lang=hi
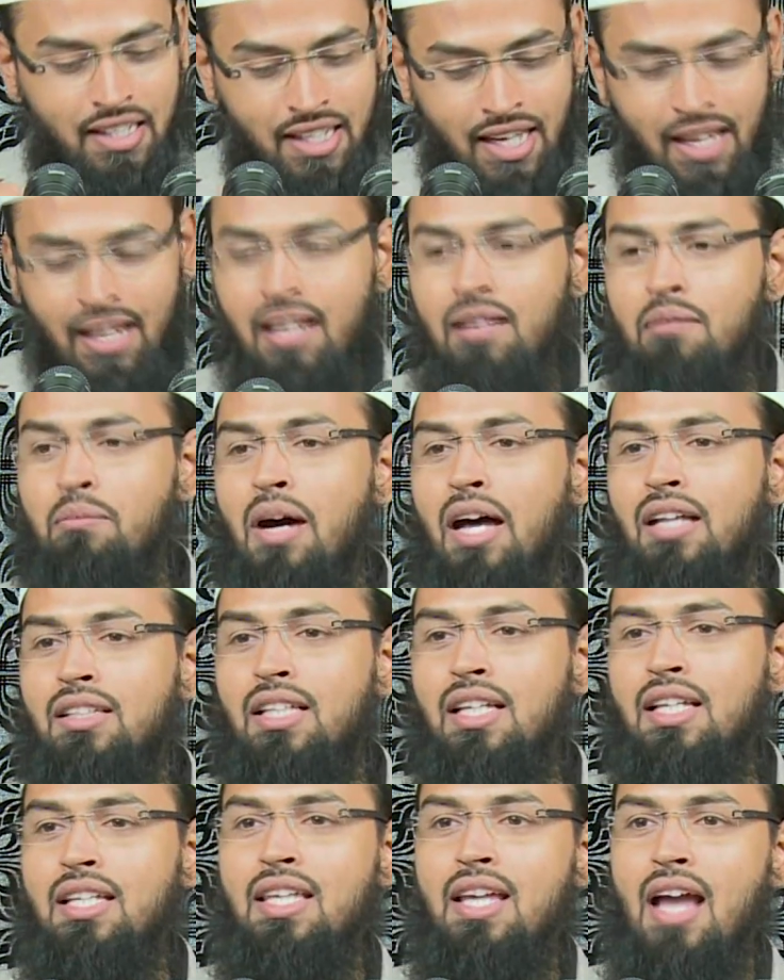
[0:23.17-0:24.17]
ये अलग
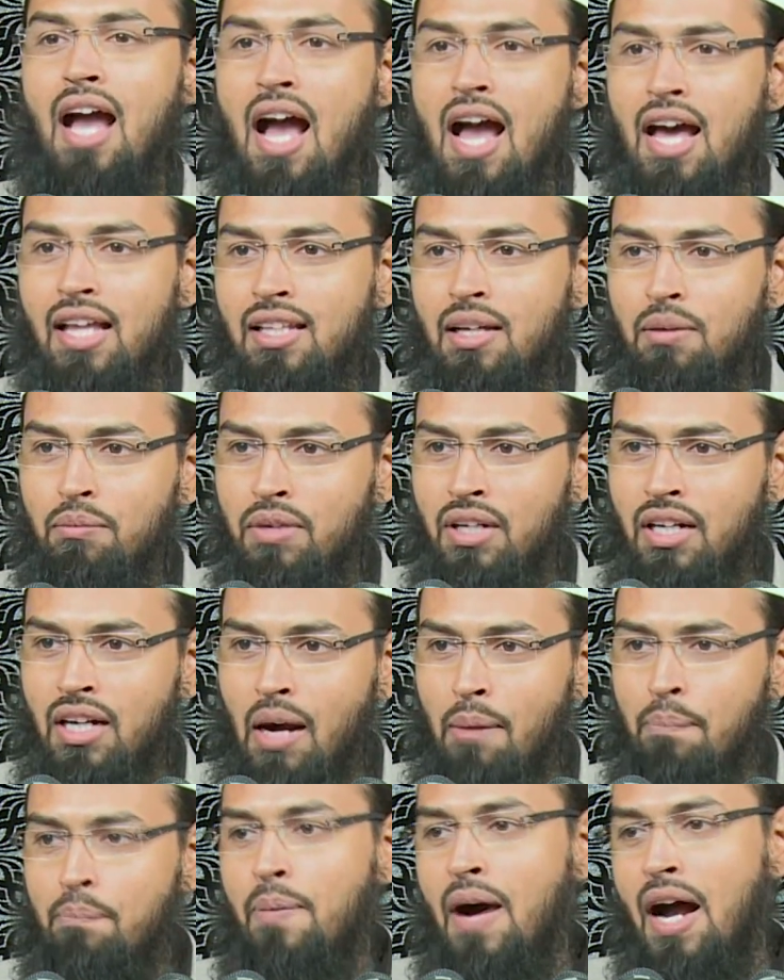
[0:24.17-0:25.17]
बात है कि आदम
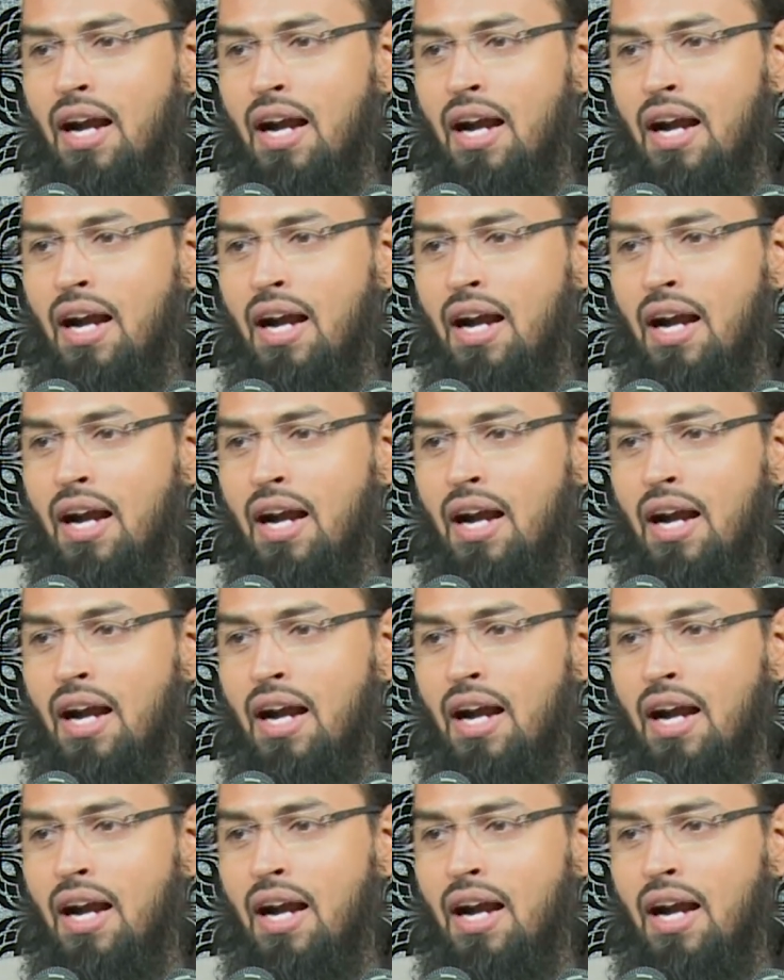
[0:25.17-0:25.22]
का